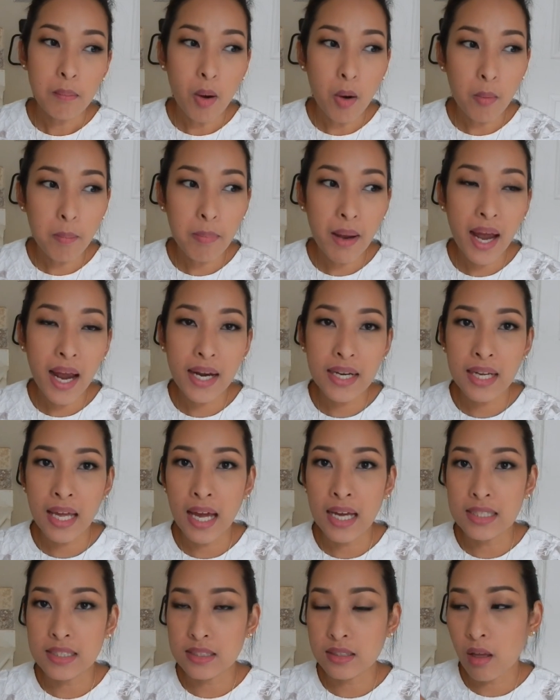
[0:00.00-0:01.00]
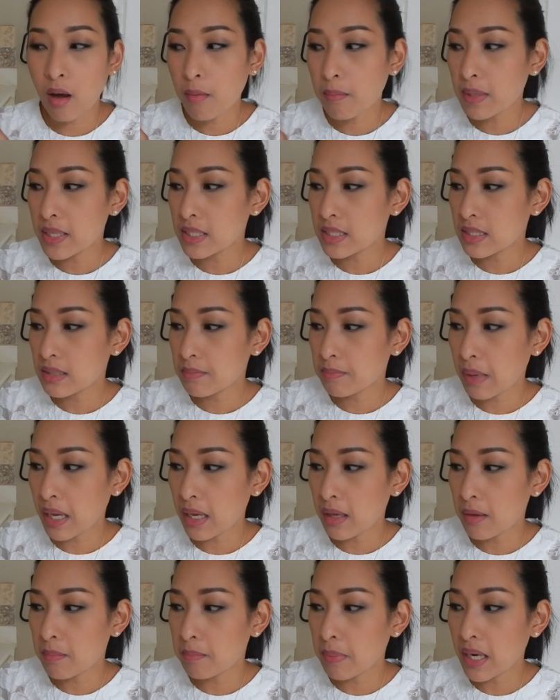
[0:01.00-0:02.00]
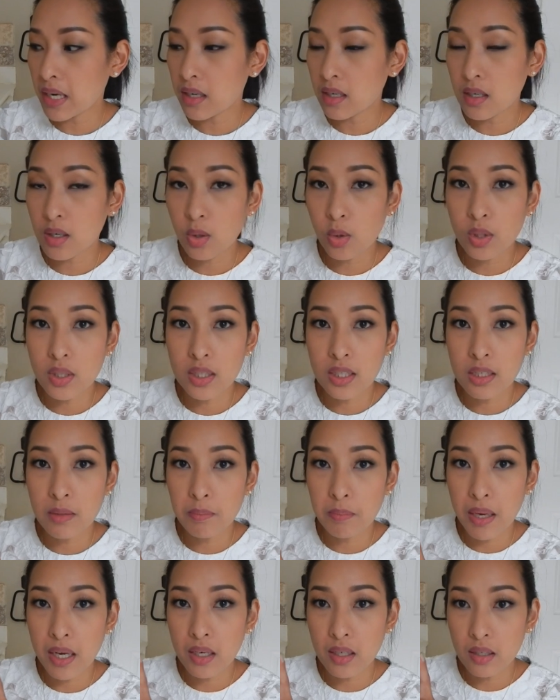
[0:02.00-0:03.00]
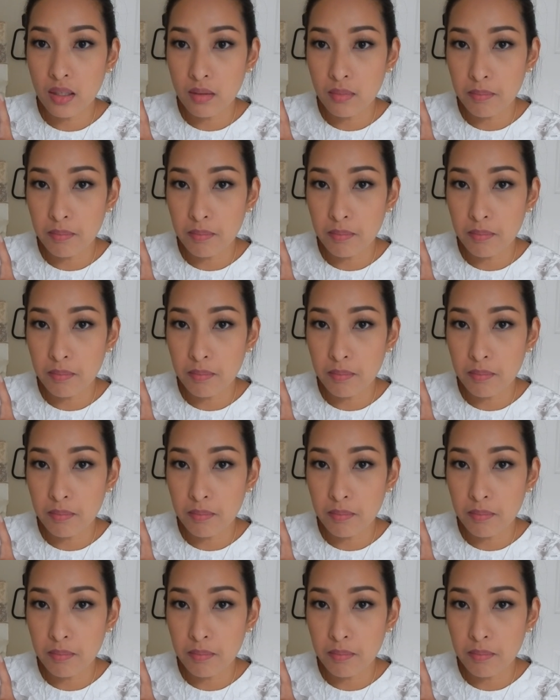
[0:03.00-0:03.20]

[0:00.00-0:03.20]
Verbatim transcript: พกพาเนี่ยอาจจะต้องไปไปเป็นรุ่นที่เป็น